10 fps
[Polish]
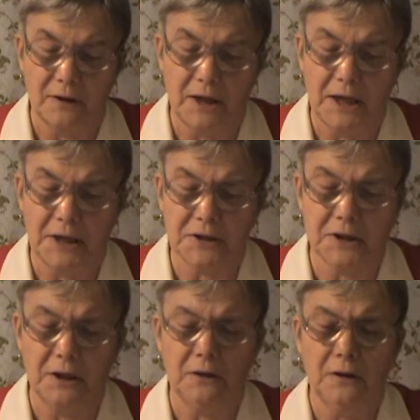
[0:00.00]

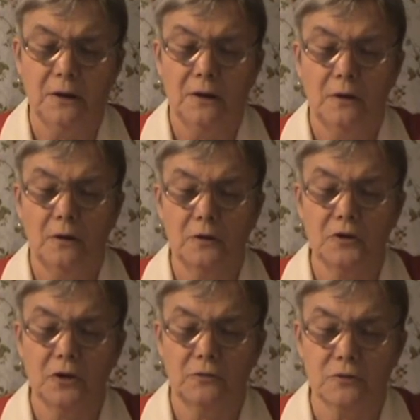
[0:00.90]
Galacjan,
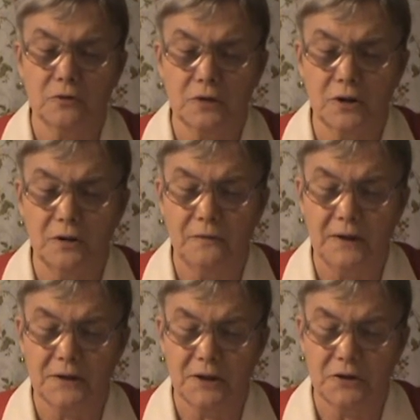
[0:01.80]
rozdział 6,
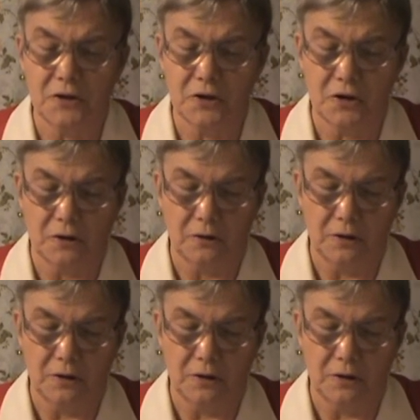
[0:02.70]
werset 10.